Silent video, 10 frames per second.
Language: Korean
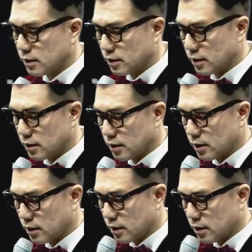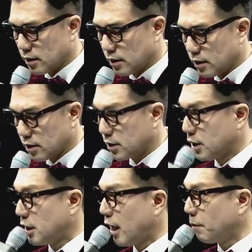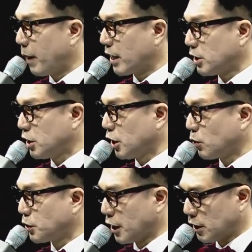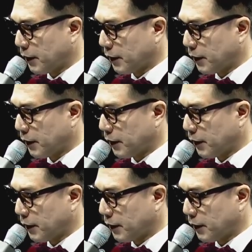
갖게 된 어, 장근영 선수가 소개가 됐습니다.